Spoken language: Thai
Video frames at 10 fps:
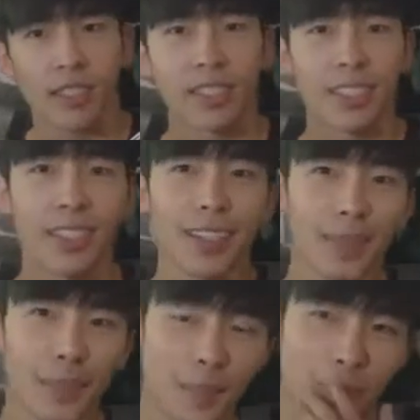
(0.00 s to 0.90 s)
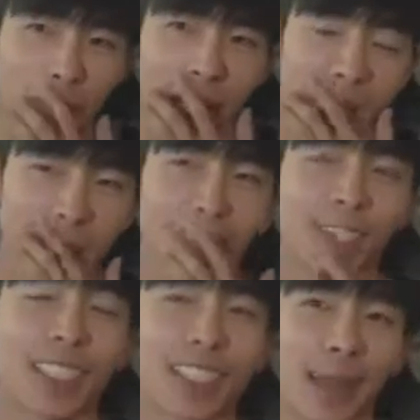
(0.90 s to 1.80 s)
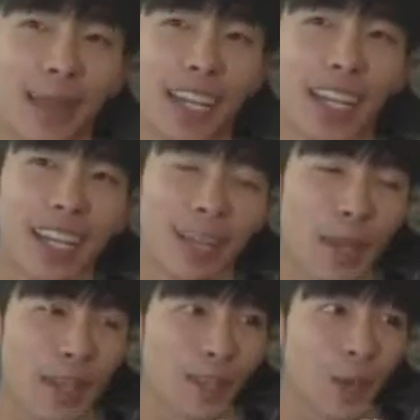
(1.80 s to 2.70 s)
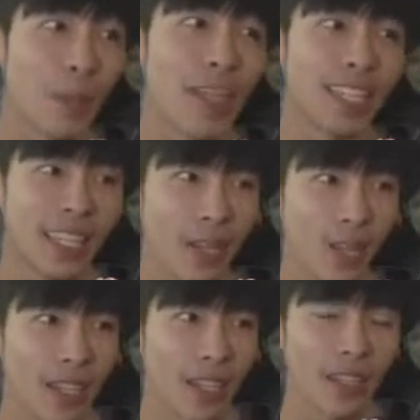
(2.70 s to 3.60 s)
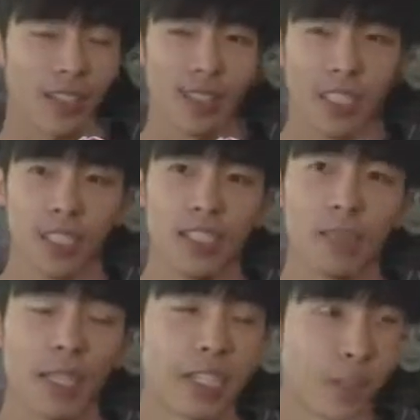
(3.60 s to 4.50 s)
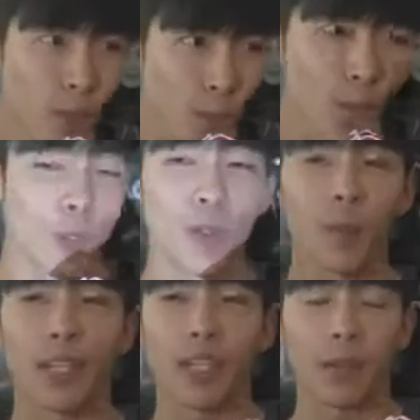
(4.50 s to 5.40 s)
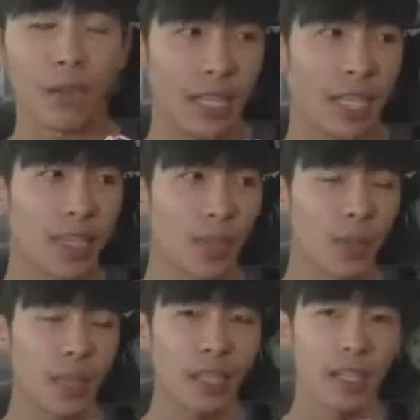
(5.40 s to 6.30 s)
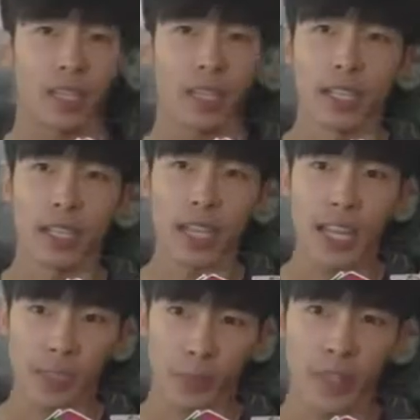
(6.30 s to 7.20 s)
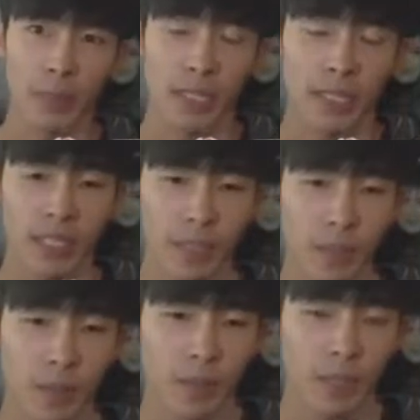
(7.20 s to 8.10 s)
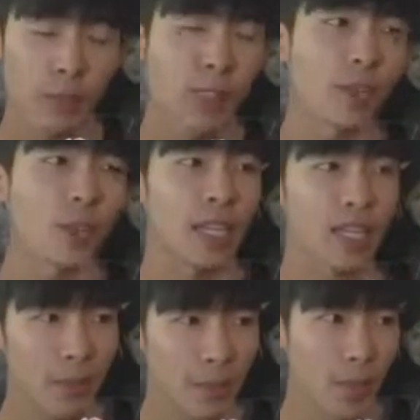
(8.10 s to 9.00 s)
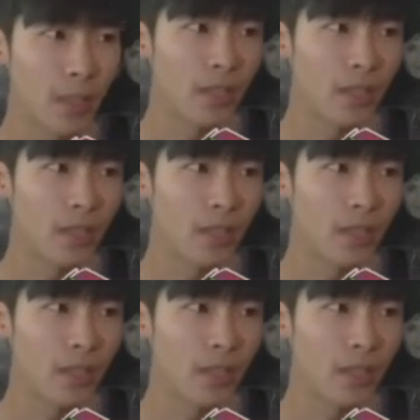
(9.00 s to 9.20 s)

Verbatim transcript: จริงจริงๆ อาจจะไม่ใช่คอนเสิร์ตต่างประเทศนะครับ เห็นรูปไปเที่ยวอะไรเงี้ยก็ยิงไปเที่ยวส่วนตัวด้วย แล้วก็มีงานด้วยออย่างล่าสุดเนี่ยไปเที่ยว ไปดูซากุระที่ญี่ปุ่น